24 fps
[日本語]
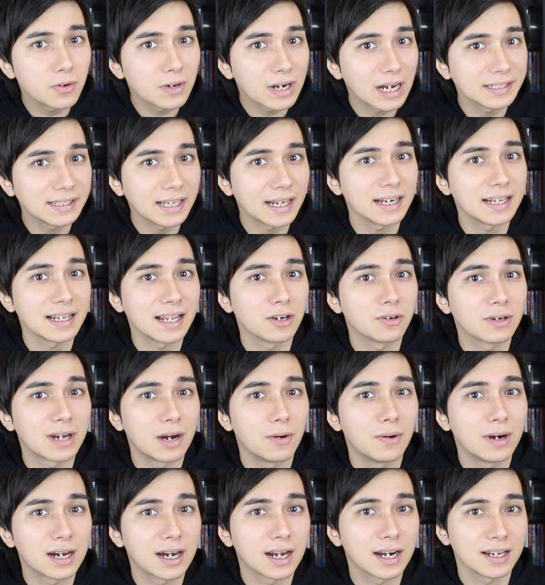が誰なの
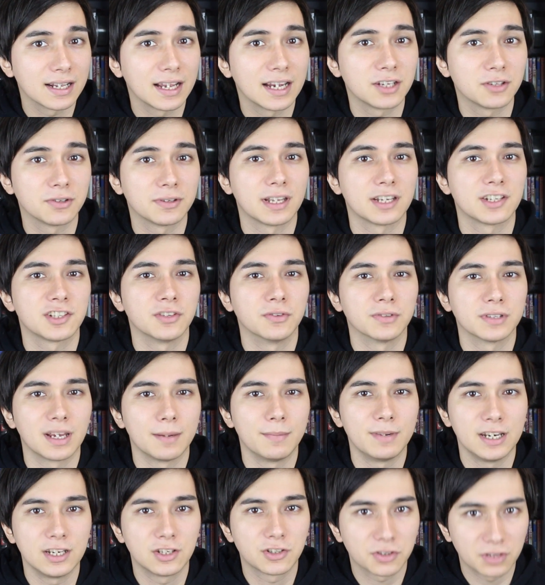かわからない人たちの
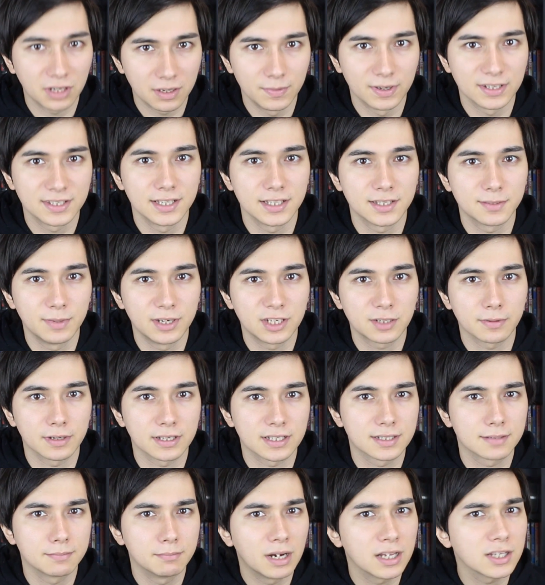ためにちょっと今説明し
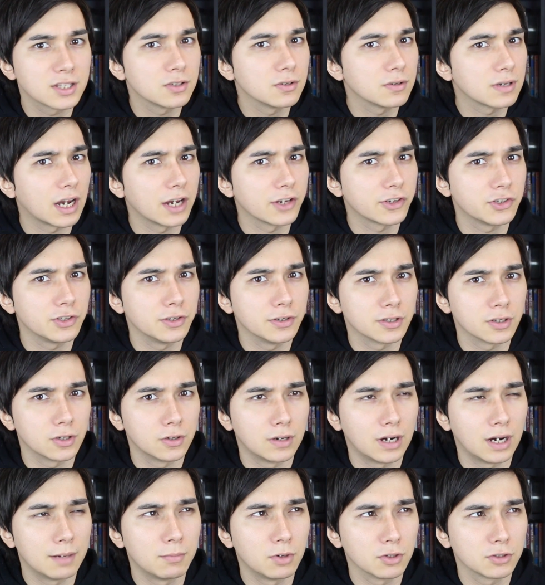ます。松岡修
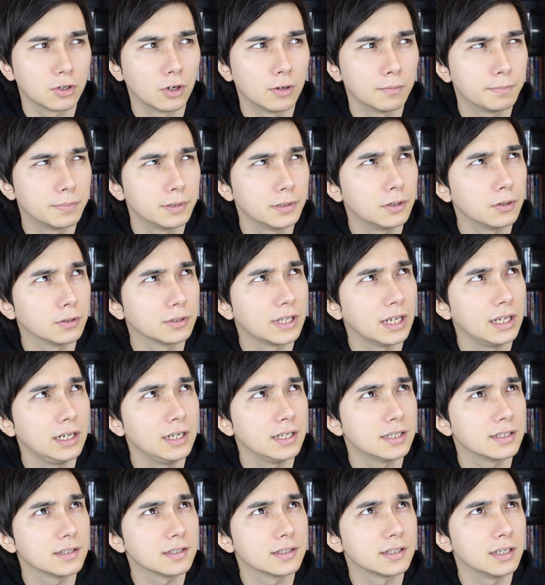造は元
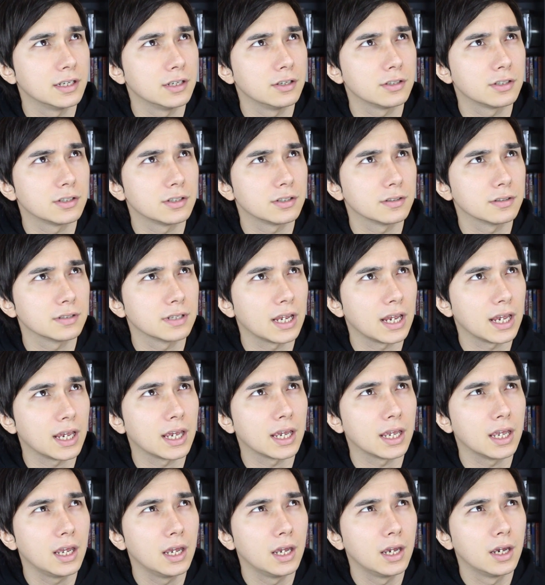プロテニス選手
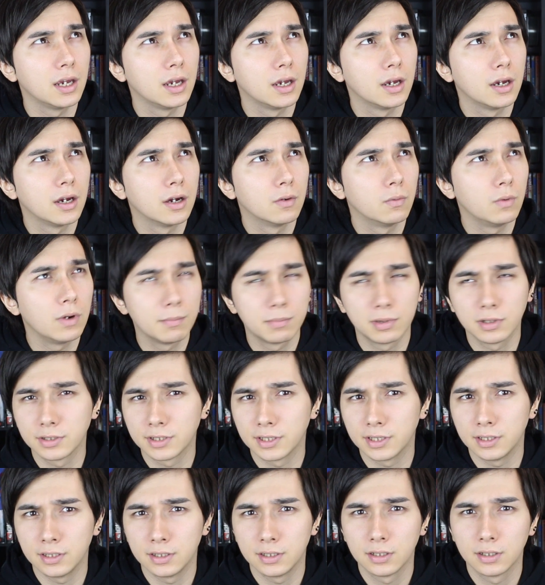で、
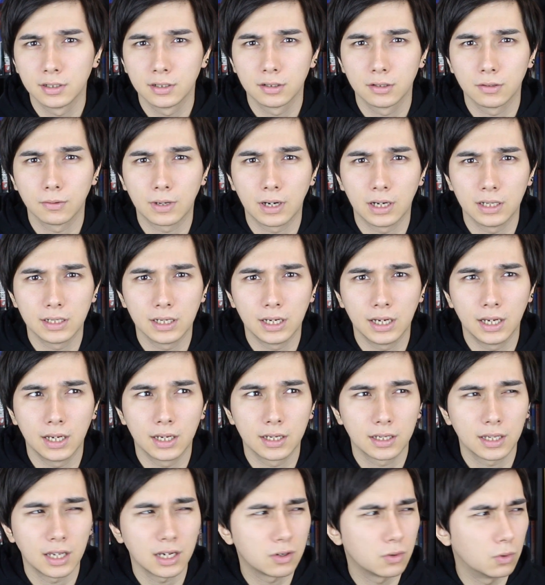ウィンブルドンとかで
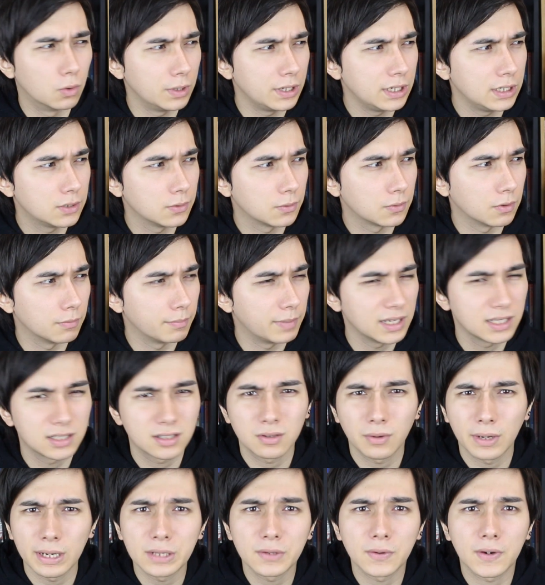結構いいところ、
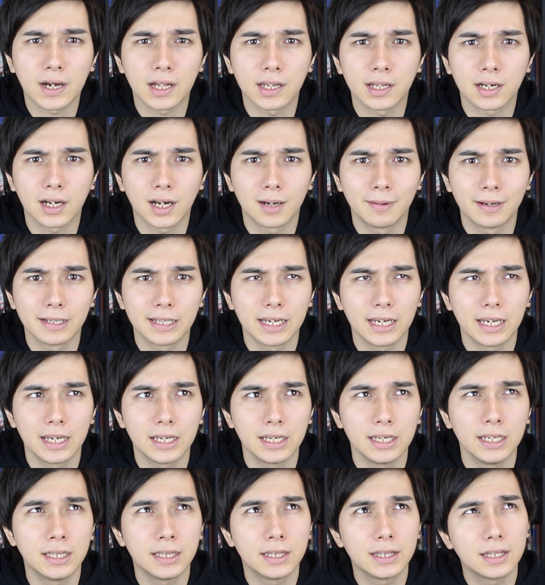ベスト8かなんかまで
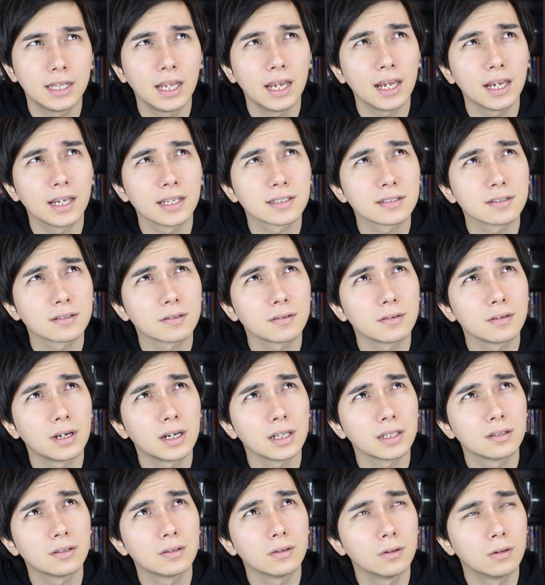行って、その
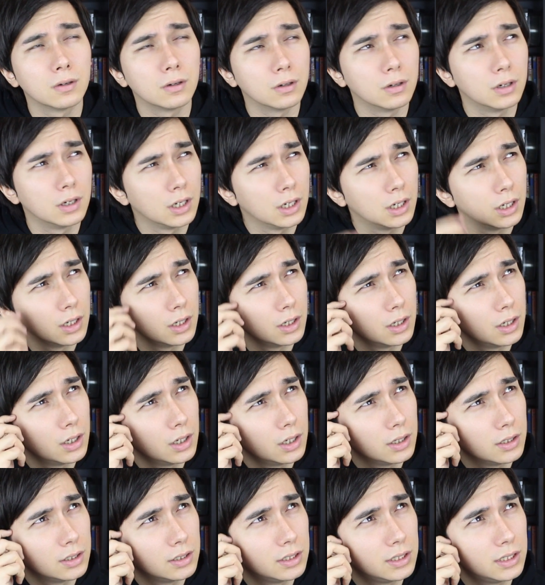後、
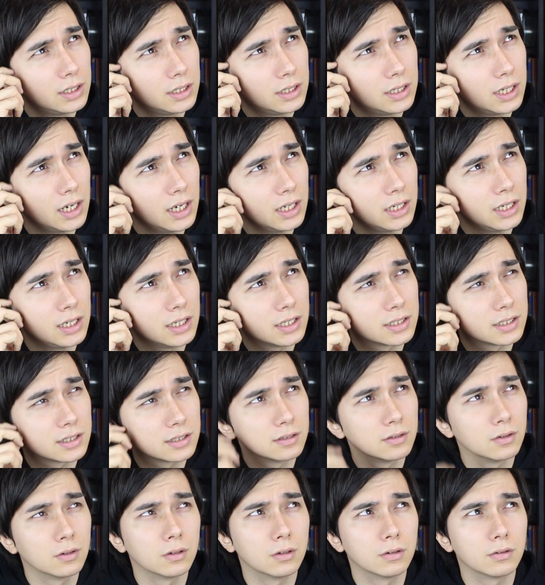
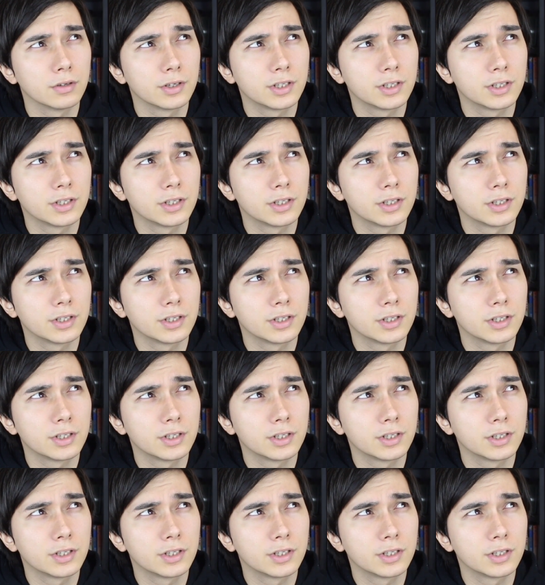テニスの